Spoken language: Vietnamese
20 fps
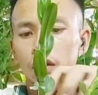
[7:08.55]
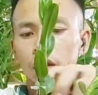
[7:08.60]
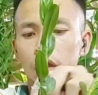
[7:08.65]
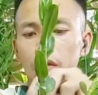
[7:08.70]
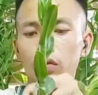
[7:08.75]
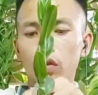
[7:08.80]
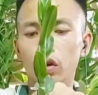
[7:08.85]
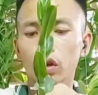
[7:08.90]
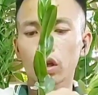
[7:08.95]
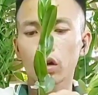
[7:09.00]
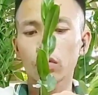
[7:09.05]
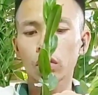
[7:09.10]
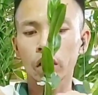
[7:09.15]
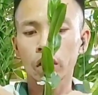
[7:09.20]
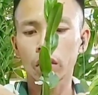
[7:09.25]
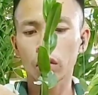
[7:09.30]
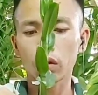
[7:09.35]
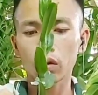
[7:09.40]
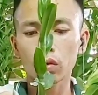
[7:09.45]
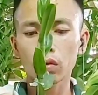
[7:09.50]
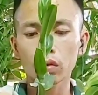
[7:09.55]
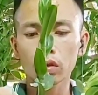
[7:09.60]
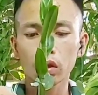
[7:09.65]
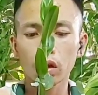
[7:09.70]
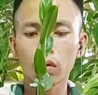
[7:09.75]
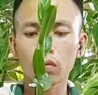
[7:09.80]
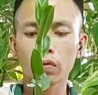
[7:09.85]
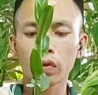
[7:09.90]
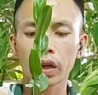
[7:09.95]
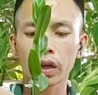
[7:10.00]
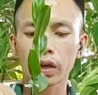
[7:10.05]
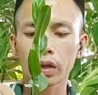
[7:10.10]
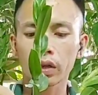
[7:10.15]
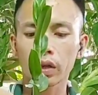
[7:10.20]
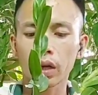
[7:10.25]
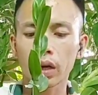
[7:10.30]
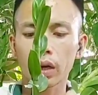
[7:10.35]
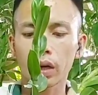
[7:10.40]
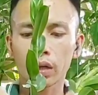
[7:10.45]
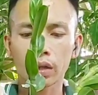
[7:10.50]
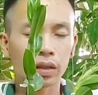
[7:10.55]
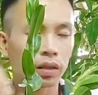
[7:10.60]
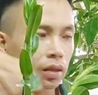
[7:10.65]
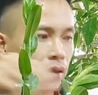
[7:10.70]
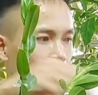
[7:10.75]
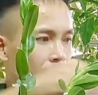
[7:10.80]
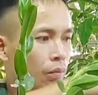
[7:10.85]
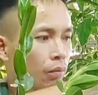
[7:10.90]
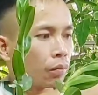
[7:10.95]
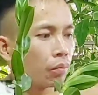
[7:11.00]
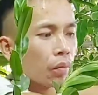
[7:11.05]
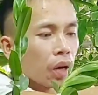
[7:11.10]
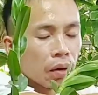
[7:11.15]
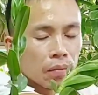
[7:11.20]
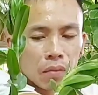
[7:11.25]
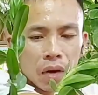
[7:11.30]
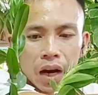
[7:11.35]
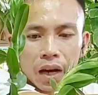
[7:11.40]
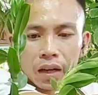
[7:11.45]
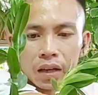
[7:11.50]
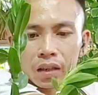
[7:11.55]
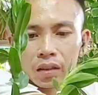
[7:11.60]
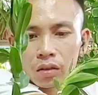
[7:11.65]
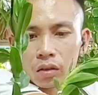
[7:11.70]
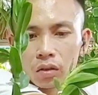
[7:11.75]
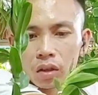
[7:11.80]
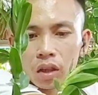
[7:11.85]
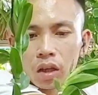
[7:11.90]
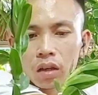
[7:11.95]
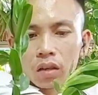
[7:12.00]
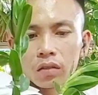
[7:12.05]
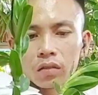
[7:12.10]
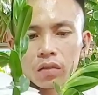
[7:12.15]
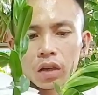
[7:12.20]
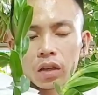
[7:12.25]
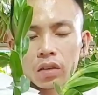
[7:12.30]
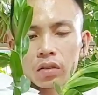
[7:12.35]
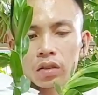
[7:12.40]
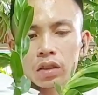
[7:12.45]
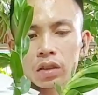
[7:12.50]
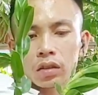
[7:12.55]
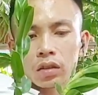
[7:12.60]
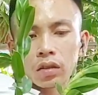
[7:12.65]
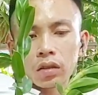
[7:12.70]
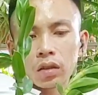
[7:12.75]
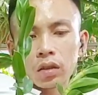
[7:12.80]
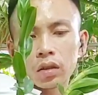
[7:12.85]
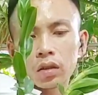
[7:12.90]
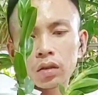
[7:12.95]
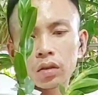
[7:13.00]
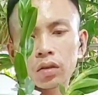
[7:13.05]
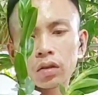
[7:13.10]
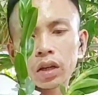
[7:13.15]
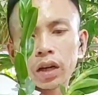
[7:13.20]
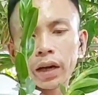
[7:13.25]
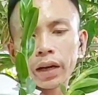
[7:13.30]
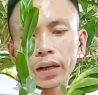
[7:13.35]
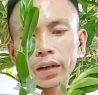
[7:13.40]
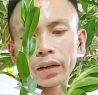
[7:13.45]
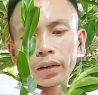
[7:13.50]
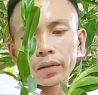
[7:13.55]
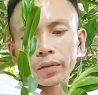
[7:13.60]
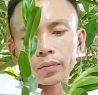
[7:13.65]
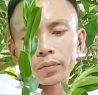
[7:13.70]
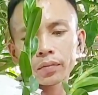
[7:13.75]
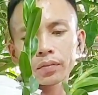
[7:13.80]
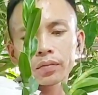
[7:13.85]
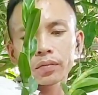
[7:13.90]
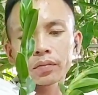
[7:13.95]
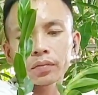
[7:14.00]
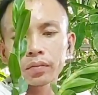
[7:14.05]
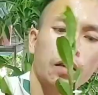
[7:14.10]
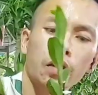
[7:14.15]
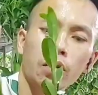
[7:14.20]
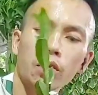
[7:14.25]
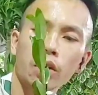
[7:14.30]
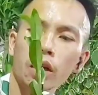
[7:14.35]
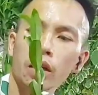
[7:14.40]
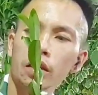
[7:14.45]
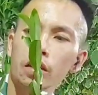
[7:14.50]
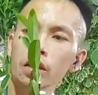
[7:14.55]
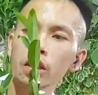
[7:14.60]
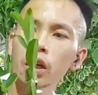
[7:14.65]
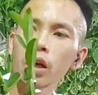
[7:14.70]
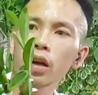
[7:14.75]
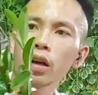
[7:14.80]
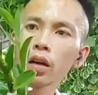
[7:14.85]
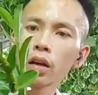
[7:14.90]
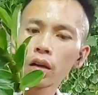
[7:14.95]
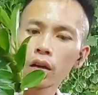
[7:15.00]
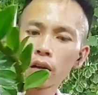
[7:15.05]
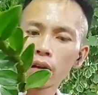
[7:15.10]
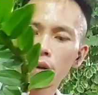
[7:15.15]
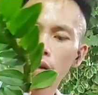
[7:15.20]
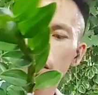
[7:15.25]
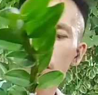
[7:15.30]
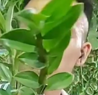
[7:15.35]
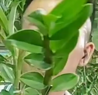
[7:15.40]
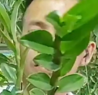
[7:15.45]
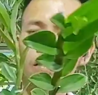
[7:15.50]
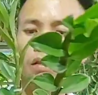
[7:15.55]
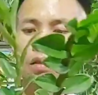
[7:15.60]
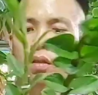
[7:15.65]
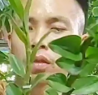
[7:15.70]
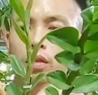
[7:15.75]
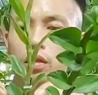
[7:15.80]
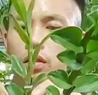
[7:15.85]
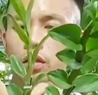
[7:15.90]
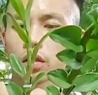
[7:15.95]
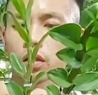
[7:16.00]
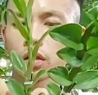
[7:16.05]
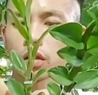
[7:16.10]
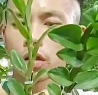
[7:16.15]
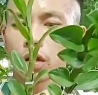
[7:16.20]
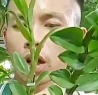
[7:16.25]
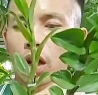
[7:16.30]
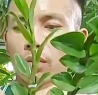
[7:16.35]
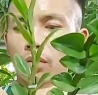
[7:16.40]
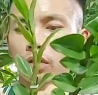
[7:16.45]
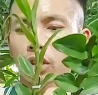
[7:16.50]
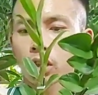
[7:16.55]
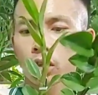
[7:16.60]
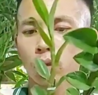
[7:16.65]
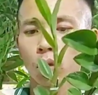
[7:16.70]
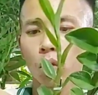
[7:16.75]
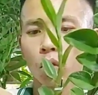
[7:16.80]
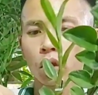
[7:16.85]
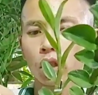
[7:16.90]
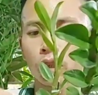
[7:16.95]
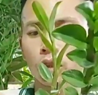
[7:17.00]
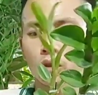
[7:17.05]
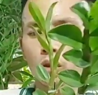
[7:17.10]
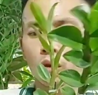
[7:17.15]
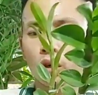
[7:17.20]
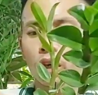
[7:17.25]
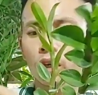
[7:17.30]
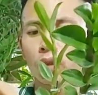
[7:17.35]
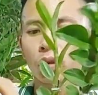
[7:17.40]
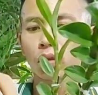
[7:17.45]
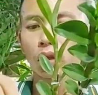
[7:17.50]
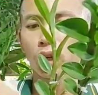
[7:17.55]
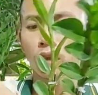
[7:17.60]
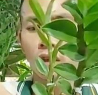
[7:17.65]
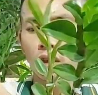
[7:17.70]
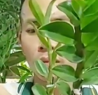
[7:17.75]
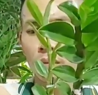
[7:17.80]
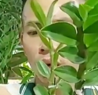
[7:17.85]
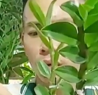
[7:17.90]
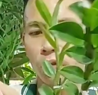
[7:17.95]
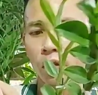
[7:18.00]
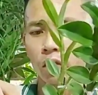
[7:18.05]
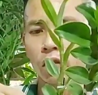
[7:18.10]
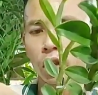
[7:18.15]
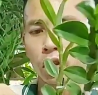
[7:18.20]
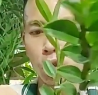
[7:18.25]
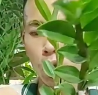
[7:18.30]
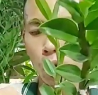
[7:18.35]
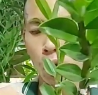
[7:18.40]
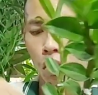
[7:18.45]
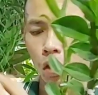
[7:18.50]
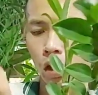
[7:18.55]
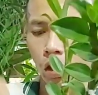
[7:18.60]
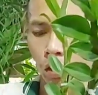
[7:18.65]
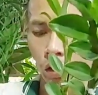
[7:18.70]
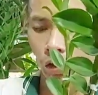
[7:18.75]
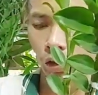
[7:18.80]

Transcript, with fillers: Cái vỏ thông này nó cũng không phải là mềm mại, nó cứng và nó có cạnh. Nhiều người sợ uh, ẩm, sợ thối thì cho ít thôi nhé, nhưng mà vẫn phải cho nhé.